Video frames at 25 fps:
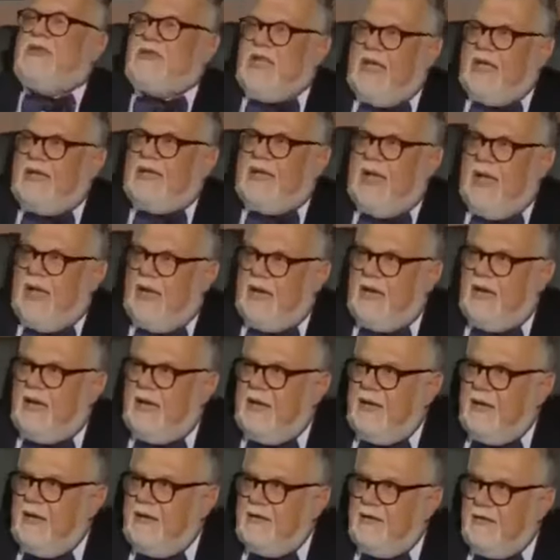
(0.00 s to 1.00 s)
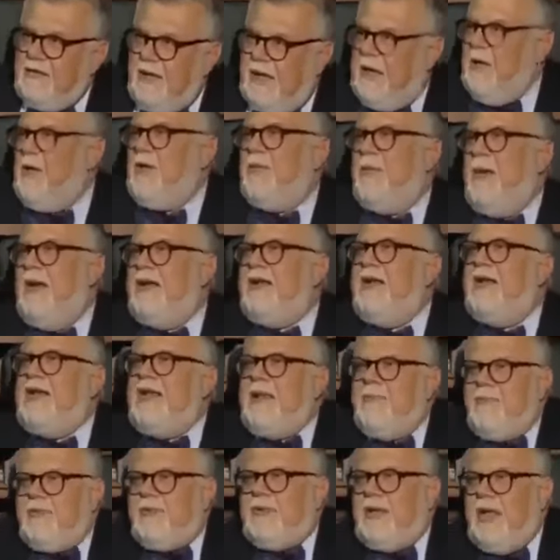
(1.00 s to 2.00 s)
insan tarihi.
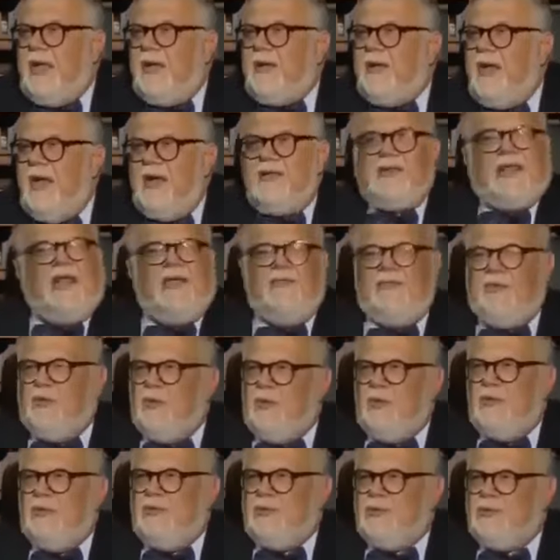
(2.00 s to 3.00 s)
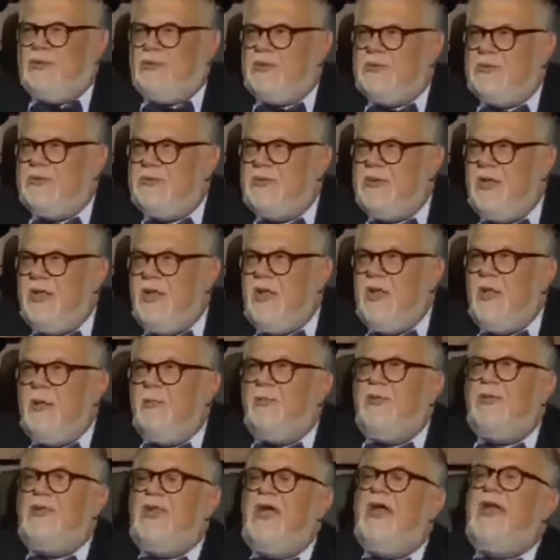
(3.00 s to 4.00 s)
Anormalde değil bunlar. Her tarafta olmuş. Yani
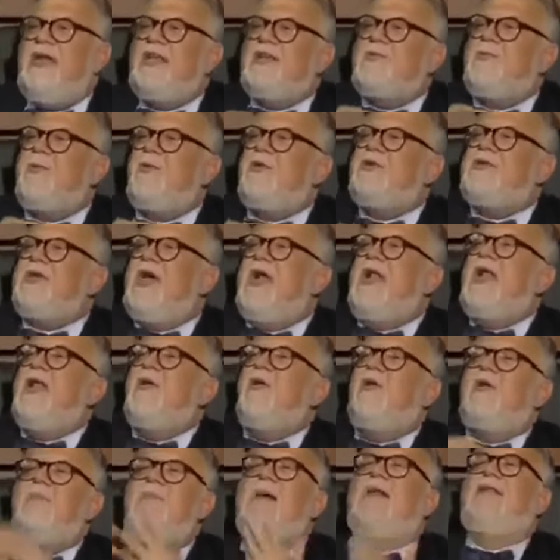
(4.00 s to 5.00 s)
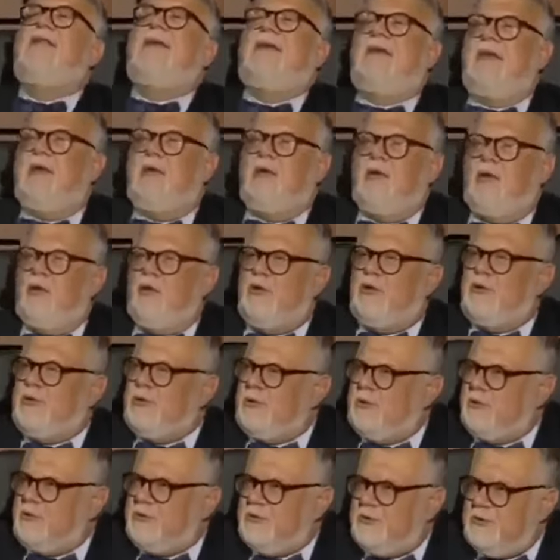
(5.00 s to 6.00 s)
insan... Bunların hiçbir özelliği olmadığını
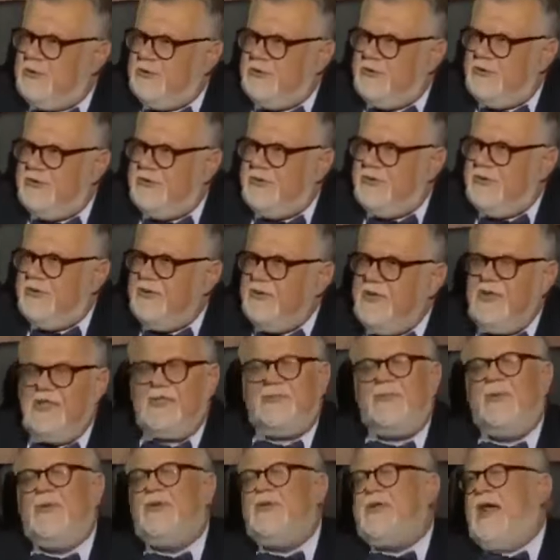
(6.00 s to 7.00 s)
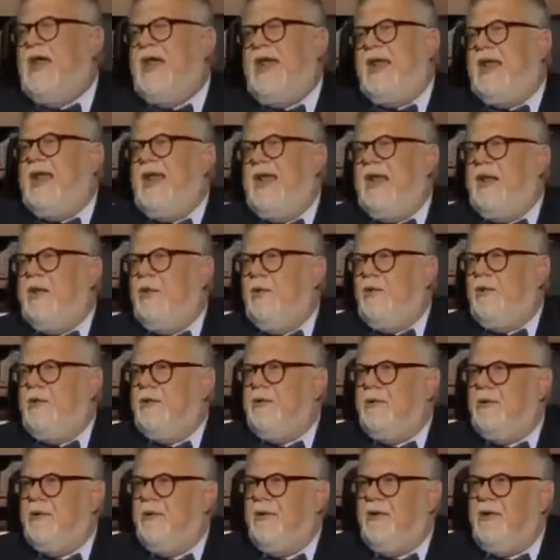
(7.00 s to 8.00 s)
görüyorsunuz. Hmm, hiçbir evet. özellikleri yok.
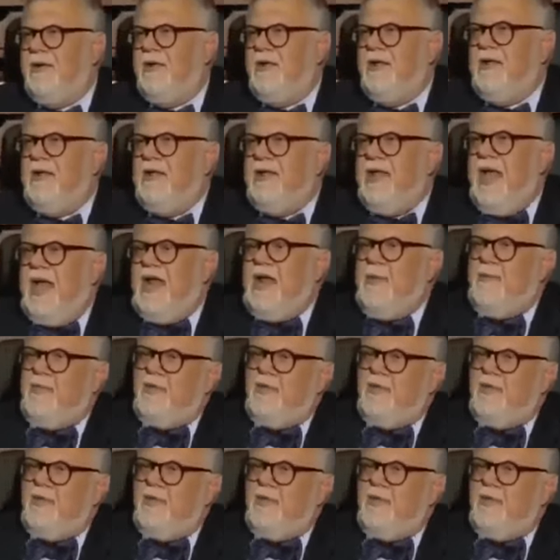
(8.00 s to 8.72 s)
Yani